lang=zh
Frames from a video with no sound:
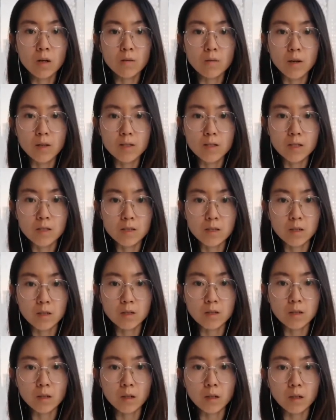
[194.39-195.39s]
发现这个
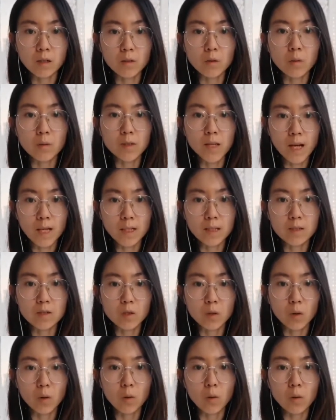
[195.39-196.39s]
任何有压力的
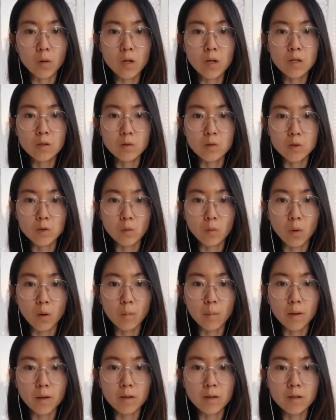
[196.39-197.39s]
时候，就是我
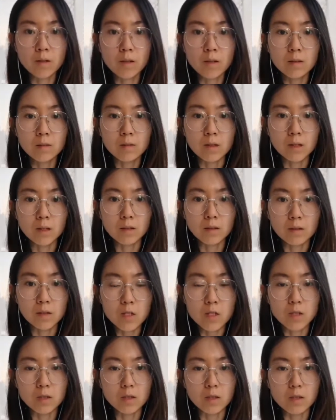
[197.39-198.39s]
们那个意
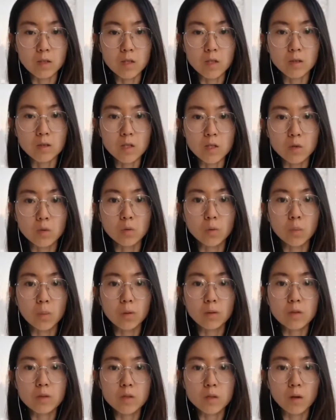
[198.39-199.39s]
识提升、意识突破
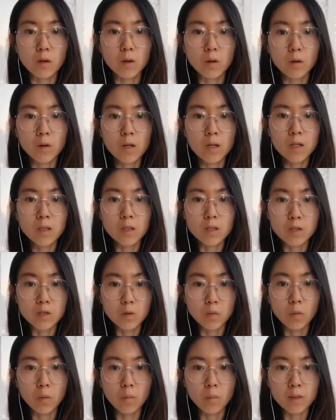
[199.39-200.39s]
的时候，也是
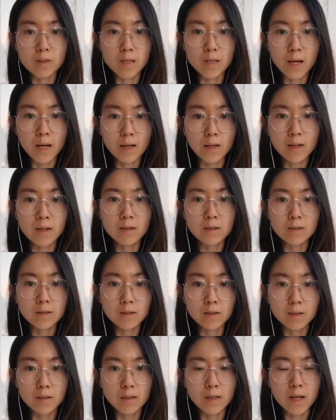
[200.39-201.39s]
我们在
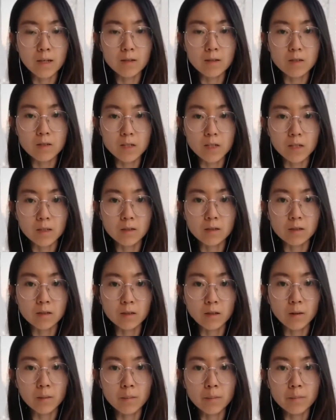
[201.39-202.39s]
体验这
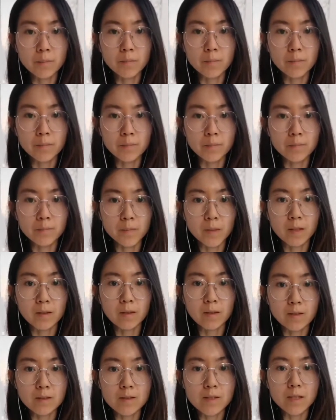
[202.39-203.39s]
个嗯
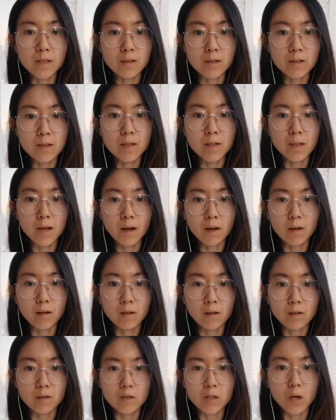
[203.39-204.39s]
灵性力量
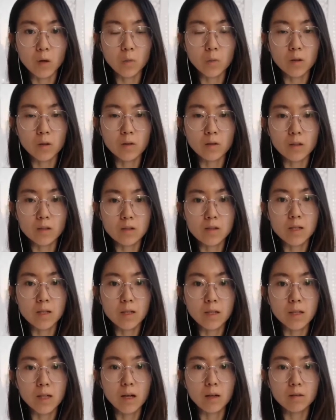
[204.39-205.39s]
和掌握灵性
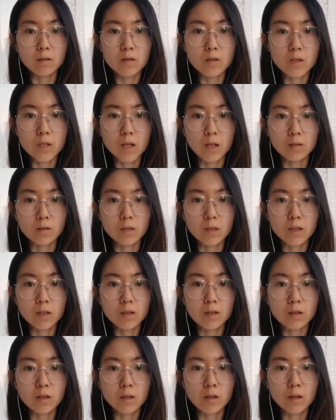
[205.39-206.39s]
力量的这样的一
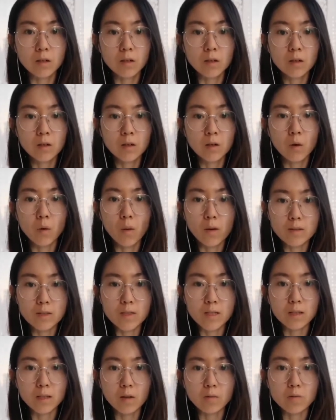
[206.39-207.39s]
个环
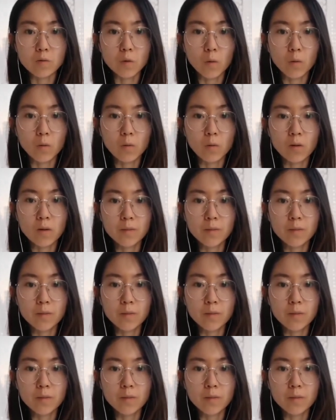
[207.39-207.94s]
节当中。